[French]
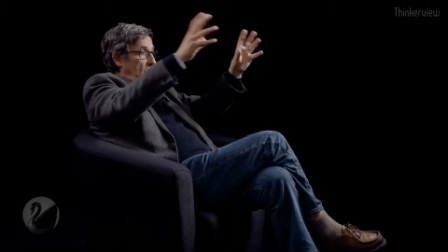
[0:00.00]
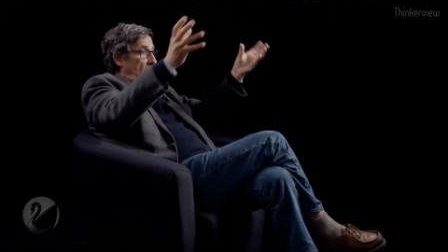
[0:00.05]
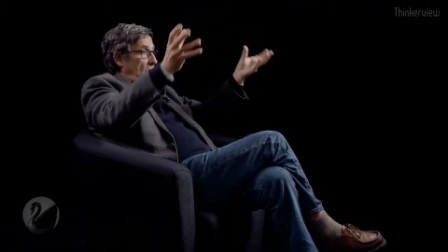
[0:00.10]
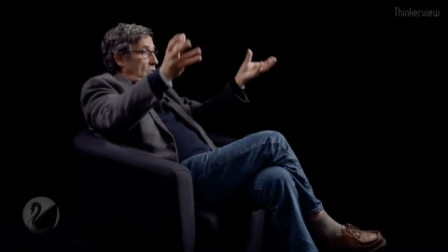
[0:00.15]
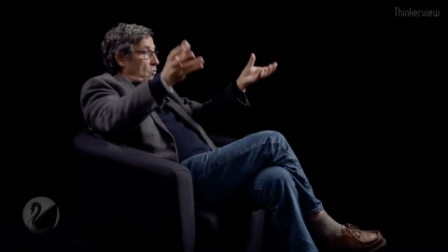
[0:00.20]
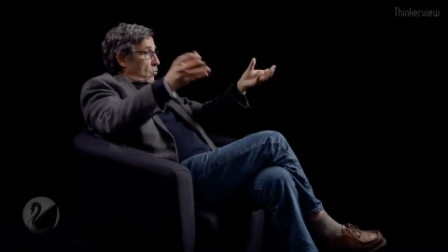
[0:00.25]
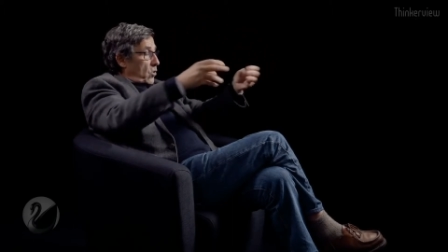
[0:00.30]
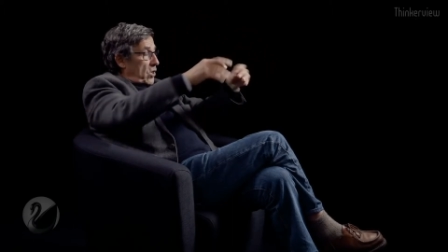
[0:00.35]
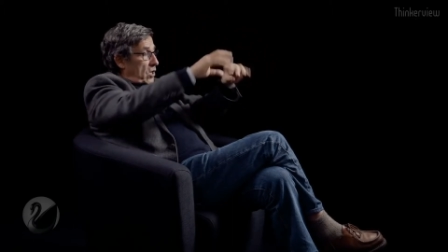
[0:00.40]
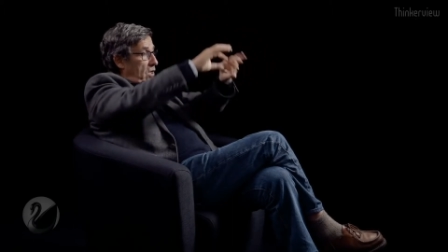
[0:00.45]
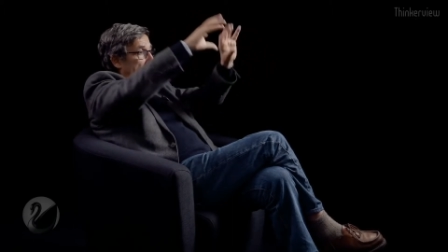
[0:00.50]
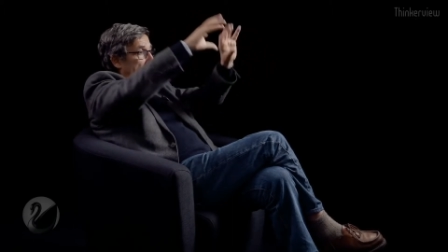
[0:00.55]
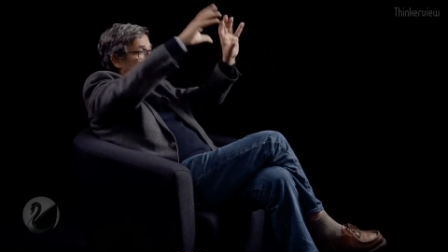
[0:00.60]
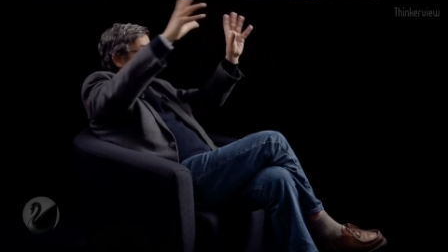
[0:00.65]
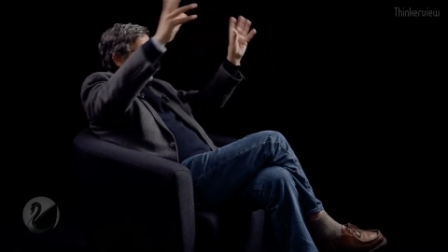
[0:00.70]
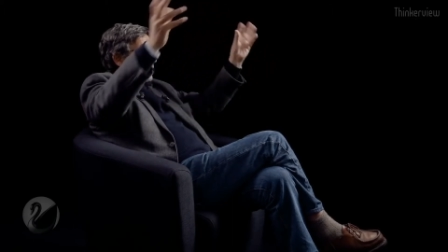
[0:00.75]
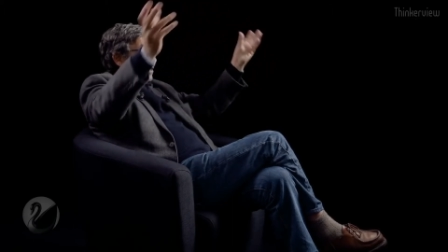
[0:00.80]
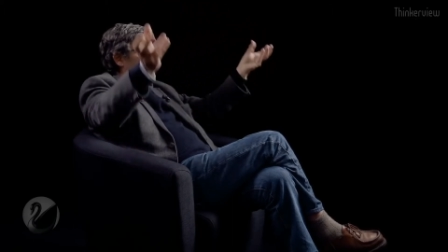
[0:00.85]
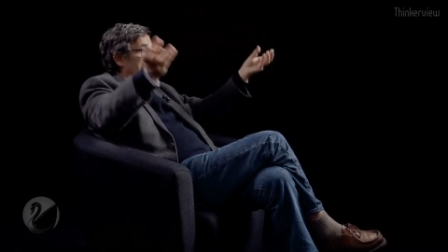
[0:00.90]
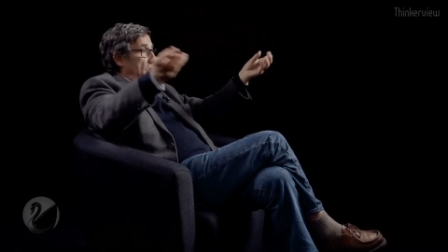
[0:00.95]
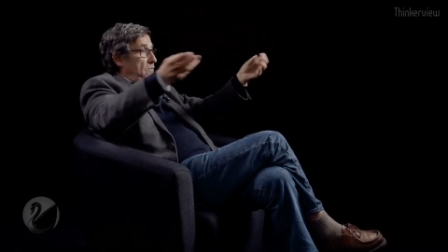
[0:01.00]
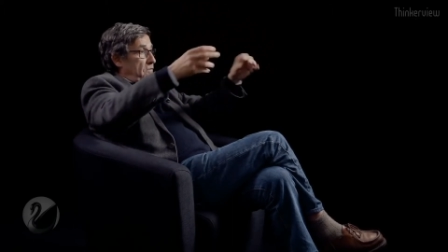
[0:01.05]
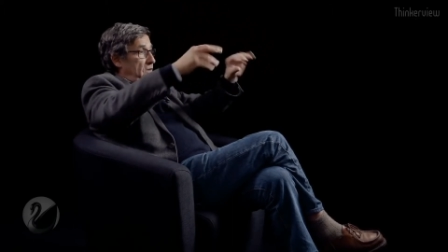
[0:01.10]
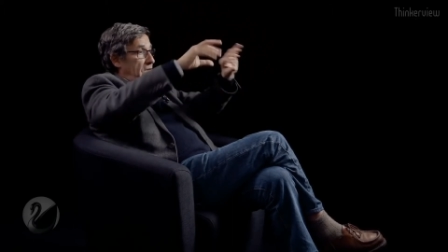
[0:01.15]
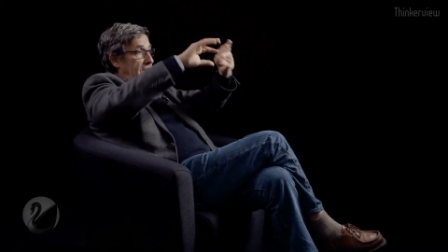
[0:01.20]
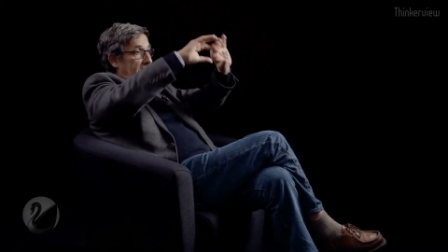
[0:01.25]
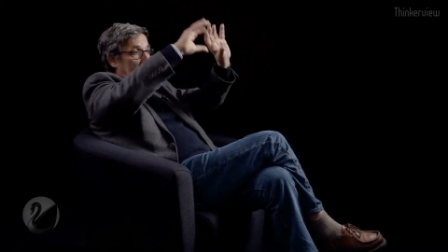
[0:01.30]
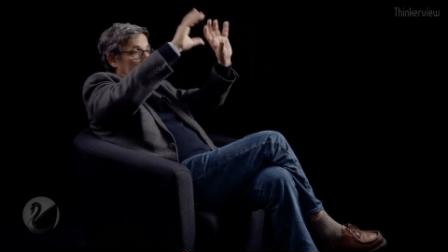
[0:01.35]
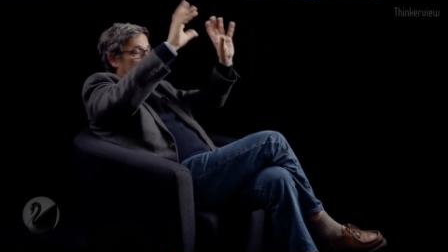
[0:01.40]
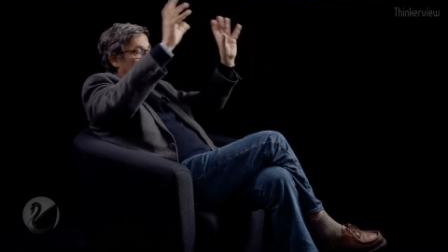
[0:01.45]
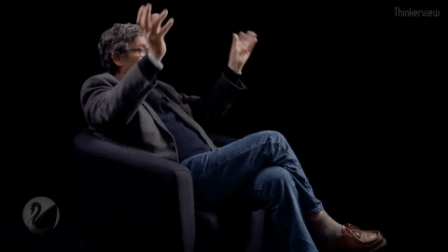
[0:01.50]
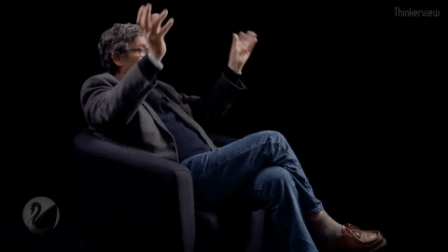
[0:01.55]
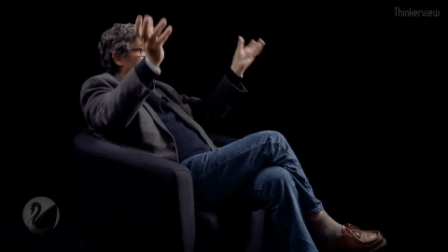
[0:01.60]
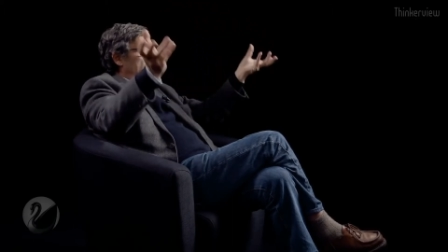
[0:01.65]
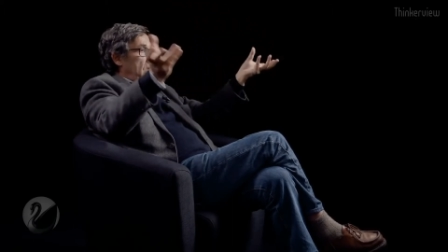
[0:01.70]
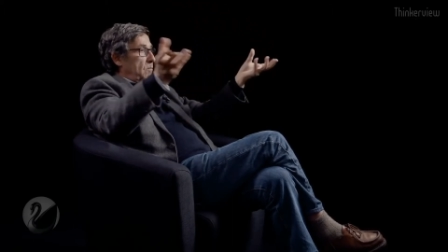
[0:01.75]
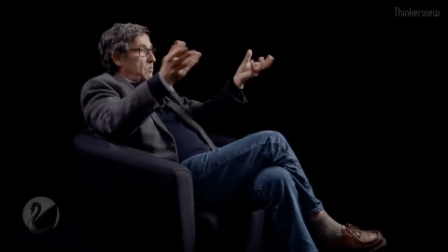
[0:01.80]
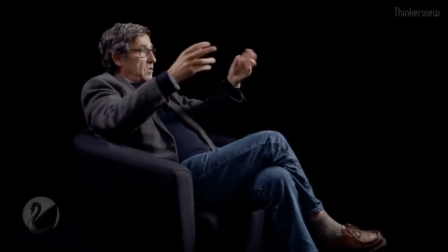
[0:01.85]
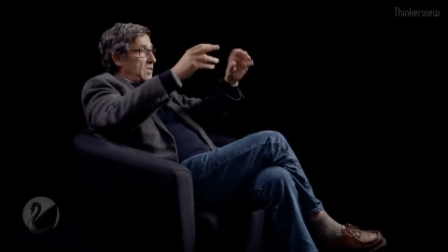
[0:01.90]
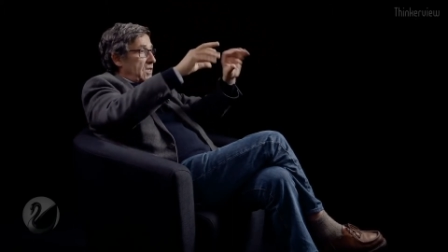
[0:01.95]
Oui, là, il y a un effet de la structure
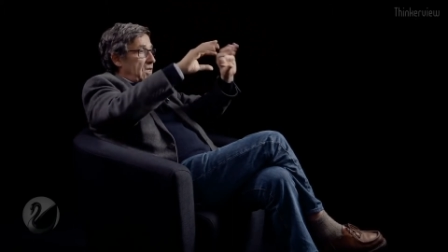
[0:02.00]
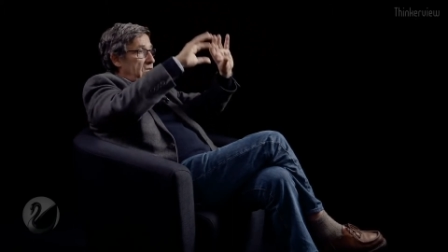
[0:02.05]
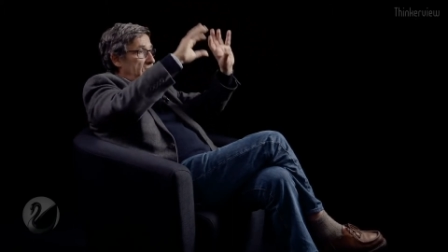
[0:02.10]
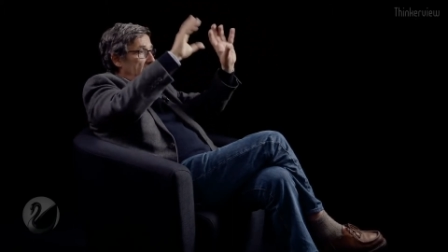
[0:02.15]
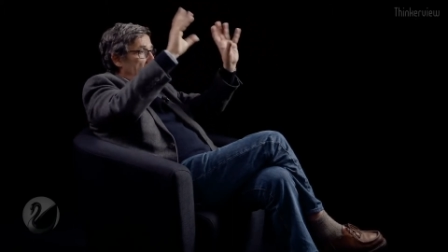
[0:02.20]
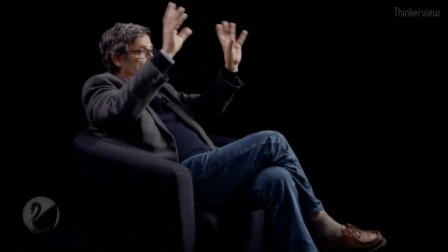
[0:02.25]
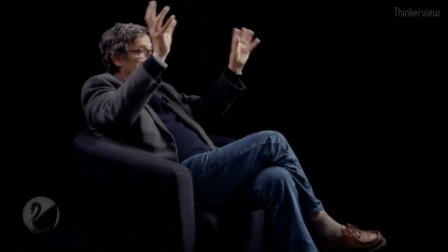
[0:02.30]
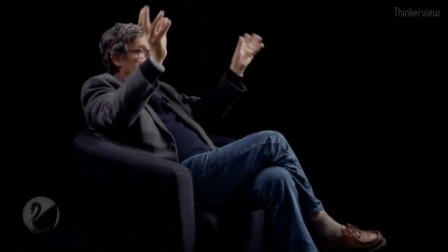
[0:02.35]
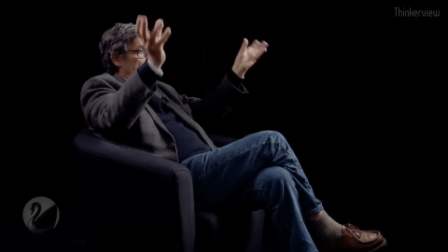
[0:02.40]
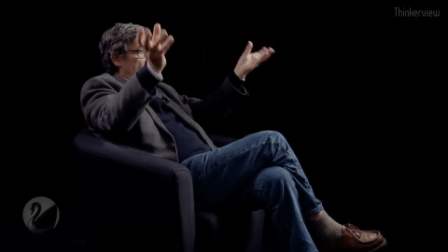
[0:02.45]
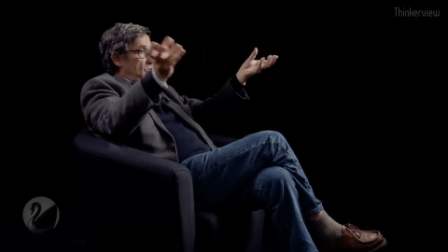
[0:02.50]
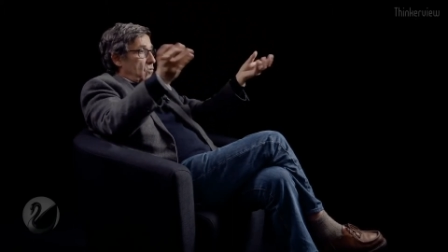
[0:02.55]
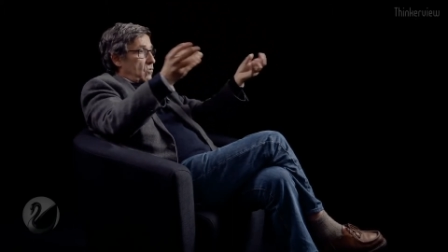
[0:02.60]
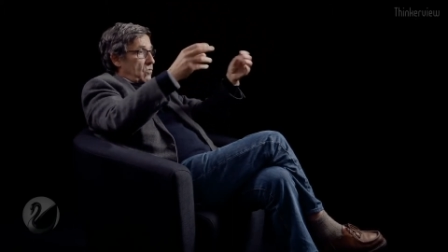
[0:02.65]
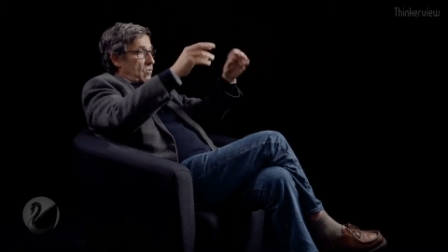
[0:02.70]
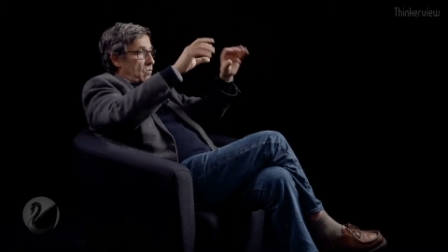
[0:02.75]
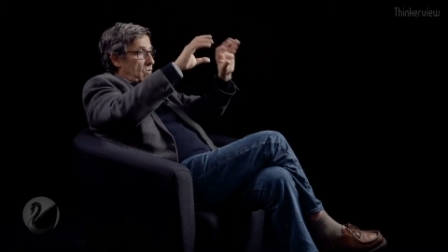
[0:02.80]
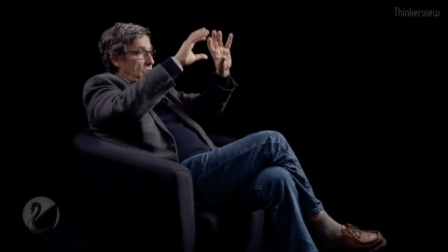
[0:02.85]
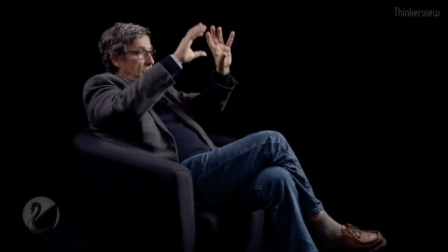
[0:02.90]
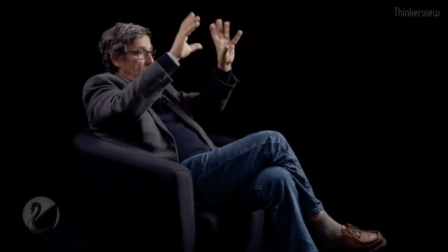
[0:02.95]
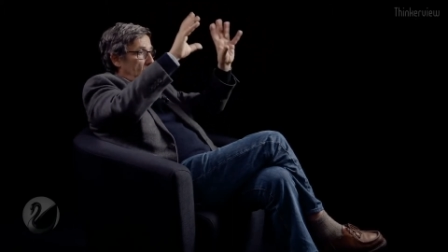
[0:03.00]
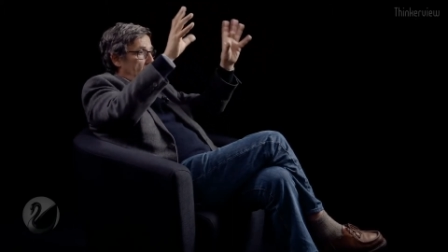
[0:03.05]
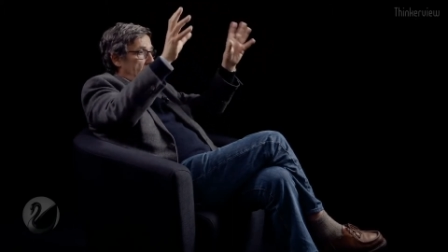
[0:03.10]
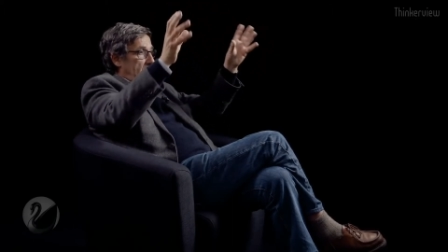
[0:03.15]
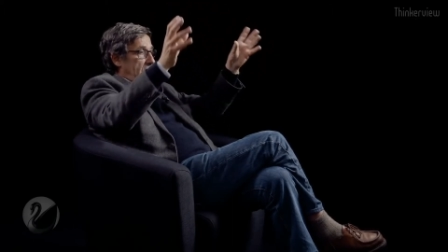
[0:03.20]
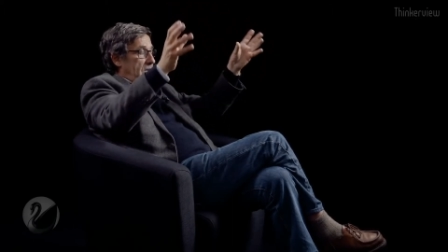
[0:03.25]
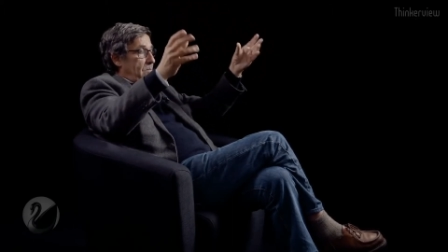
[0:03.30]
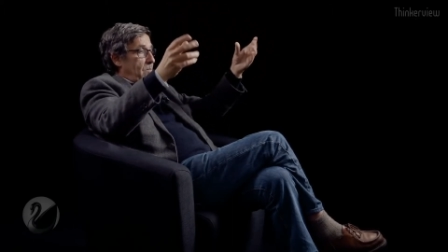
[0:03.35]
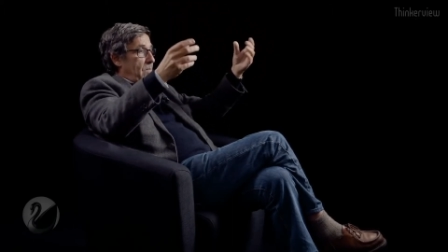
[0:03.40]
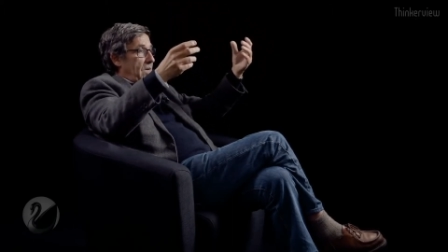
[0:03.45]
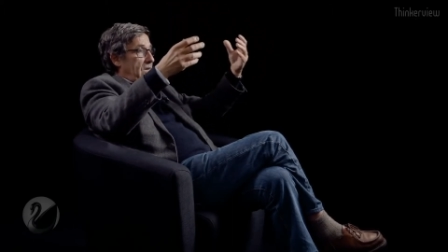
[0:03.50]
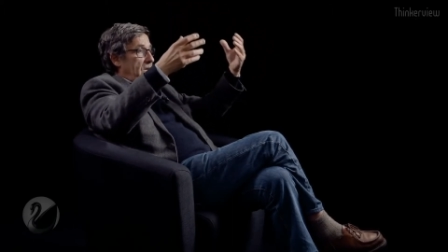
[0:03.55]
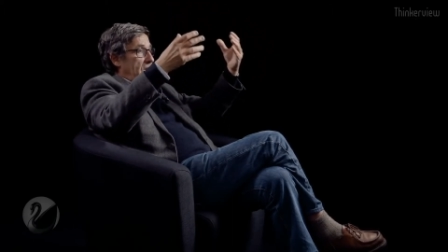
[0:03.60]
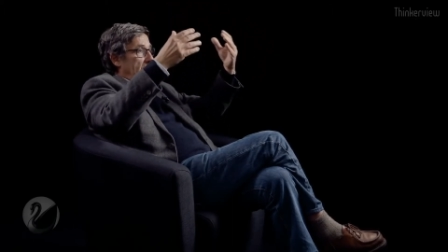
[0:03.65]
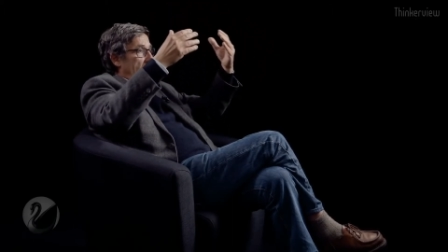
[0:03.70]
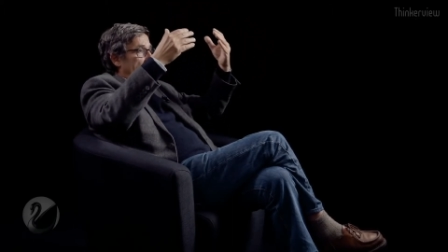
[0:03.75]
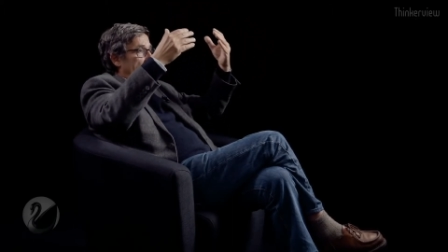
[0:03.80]
capitaliste, euh, du système, mais,